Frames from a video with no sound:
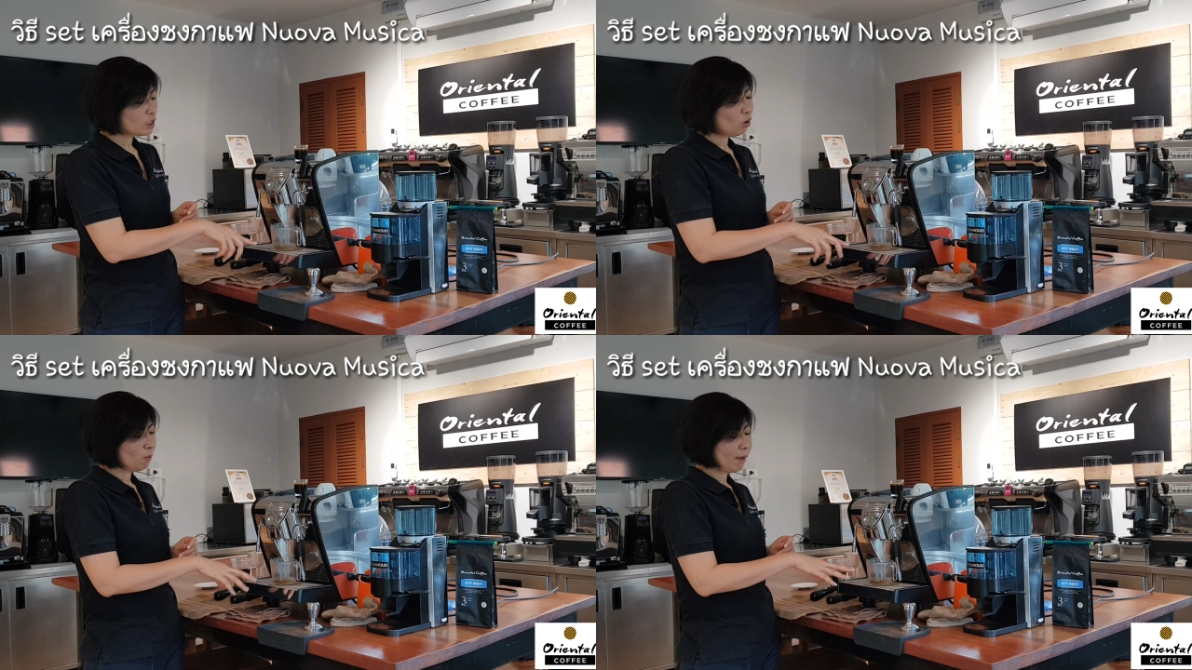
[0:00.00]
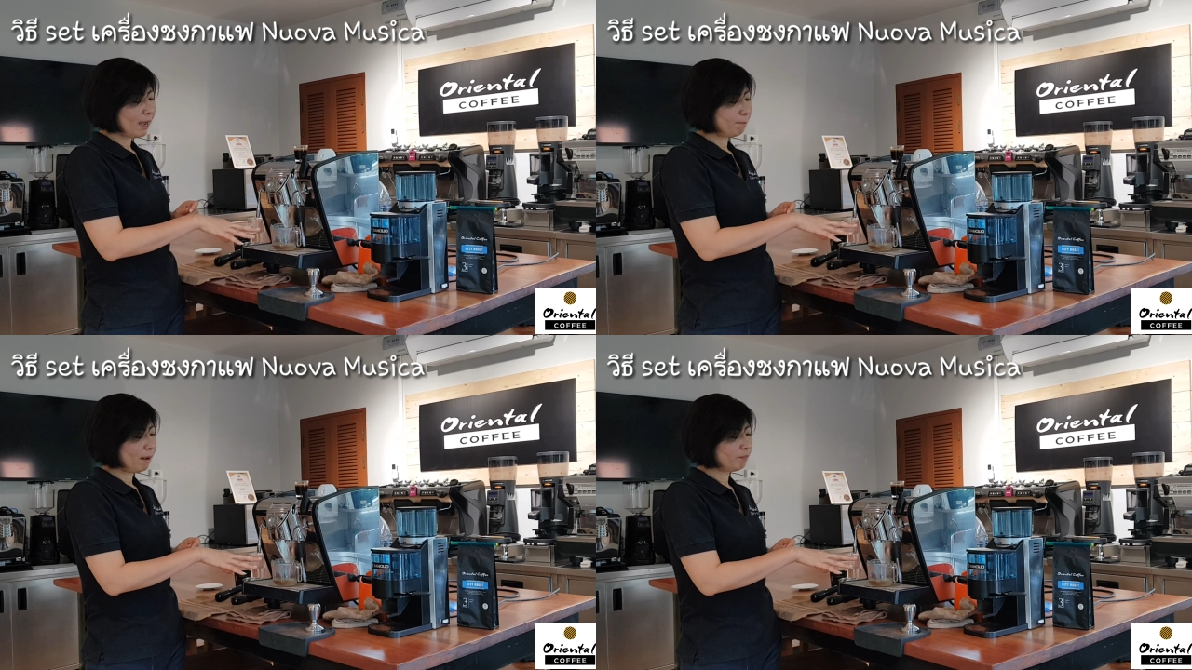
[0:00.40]
จะลงมา
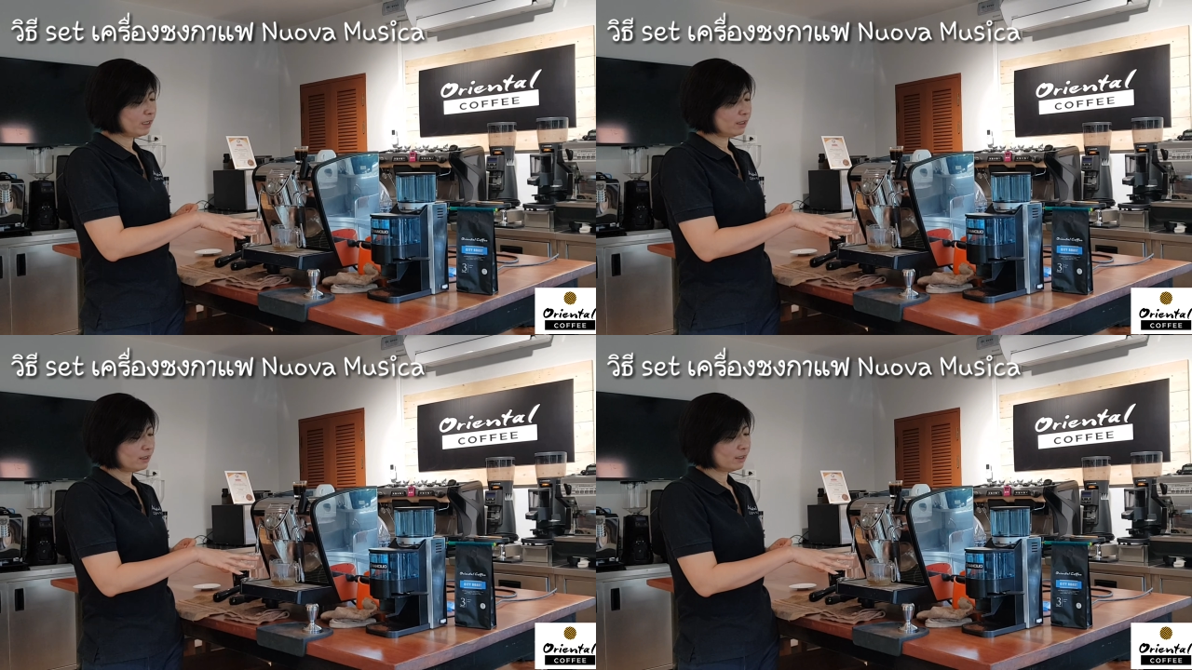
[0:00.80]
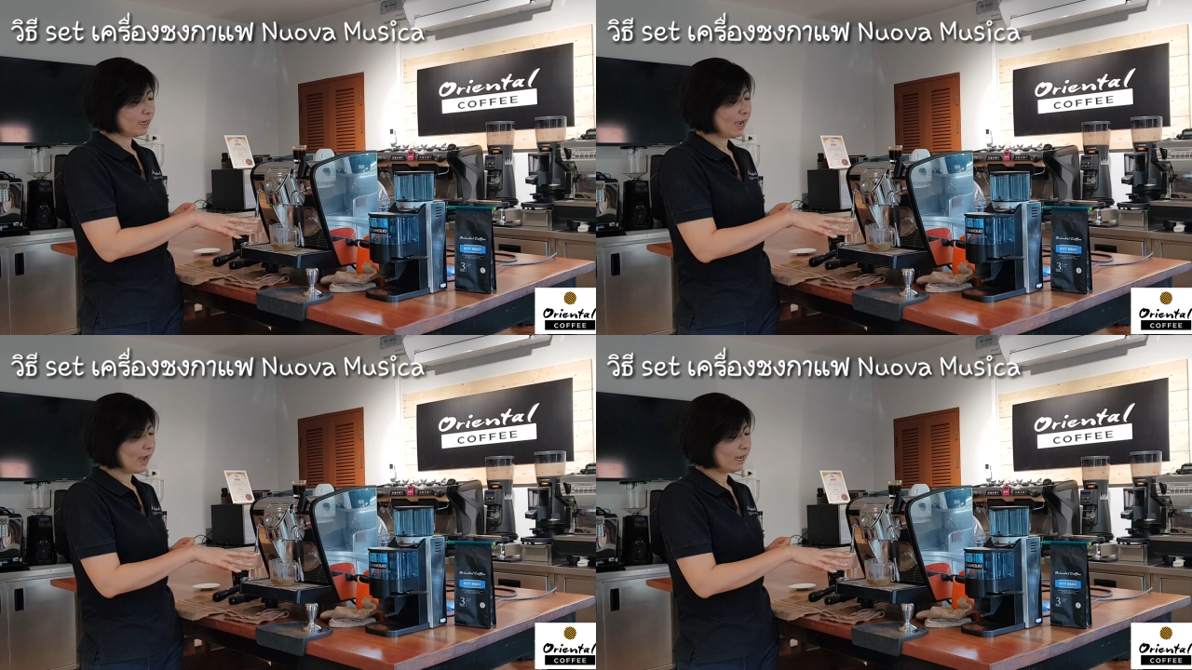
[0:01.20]
แป๊บหนึ่ง
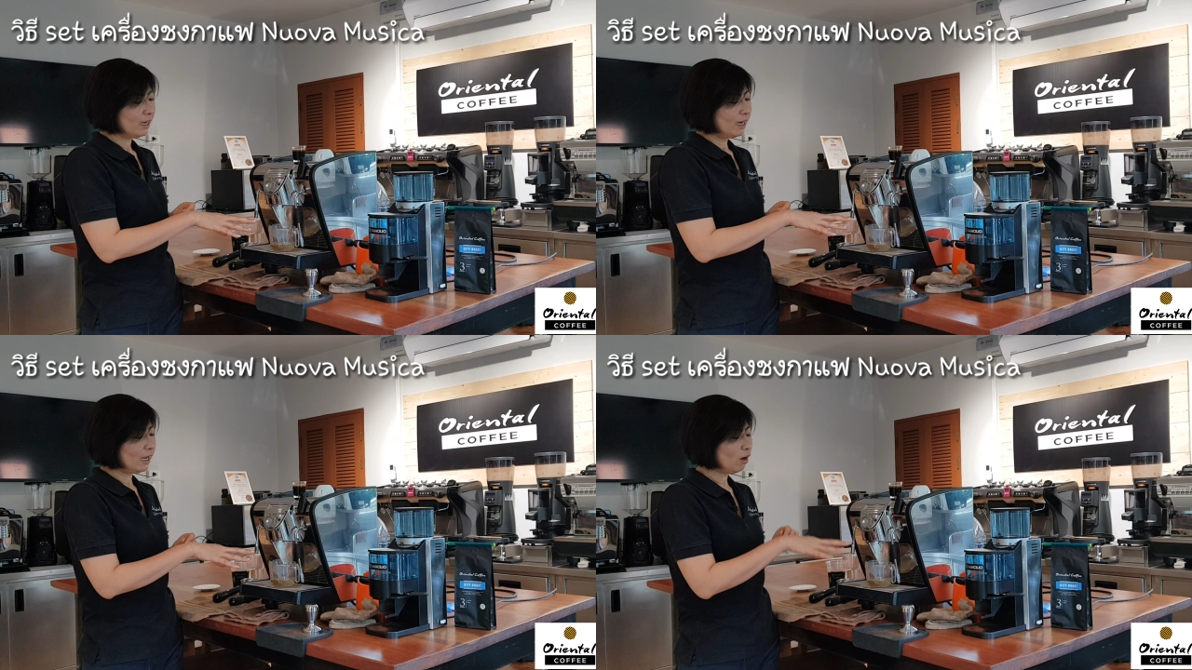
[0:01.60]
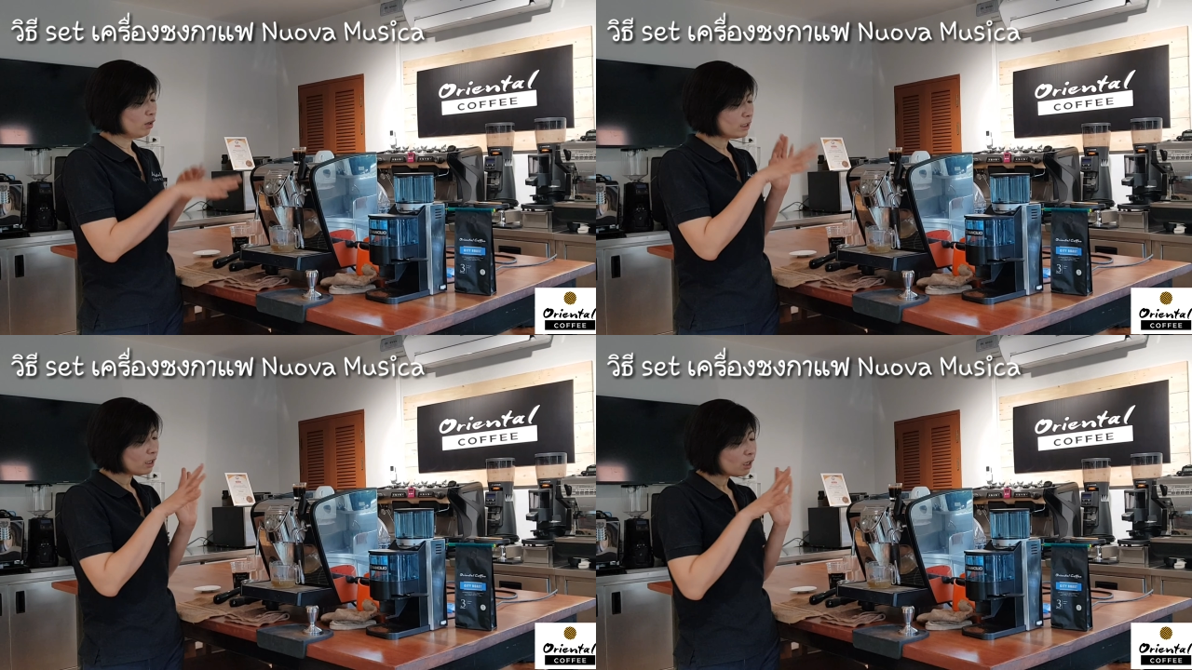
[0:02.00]
นะคะ แล้วเขา
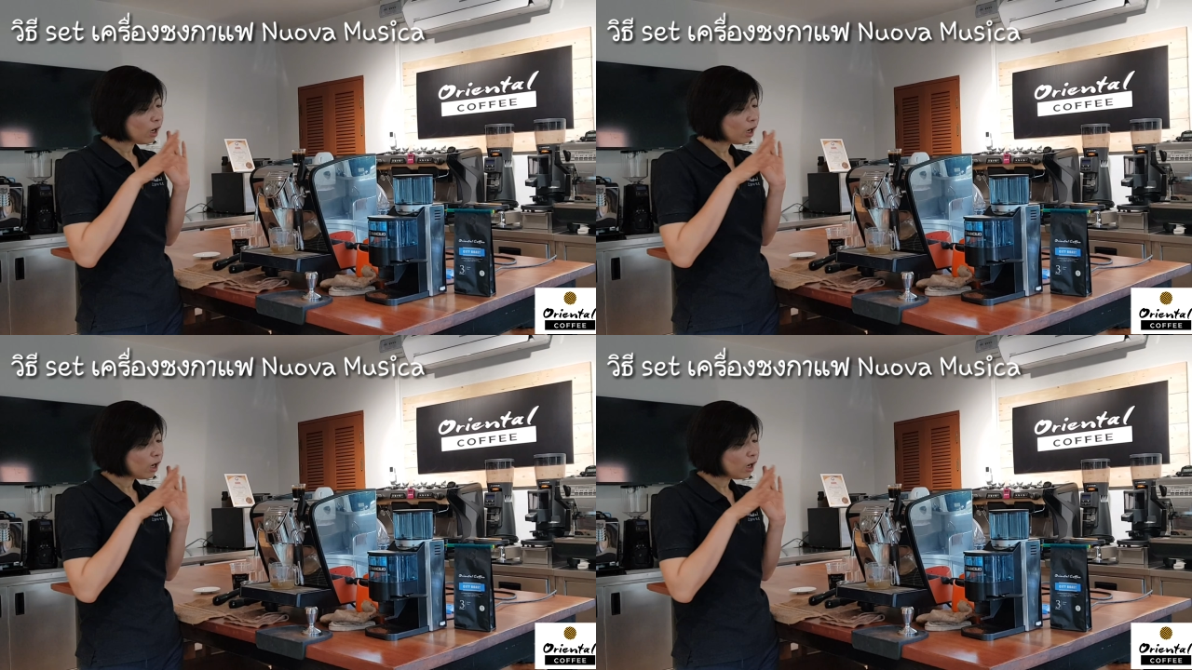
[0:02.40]
ก็จะ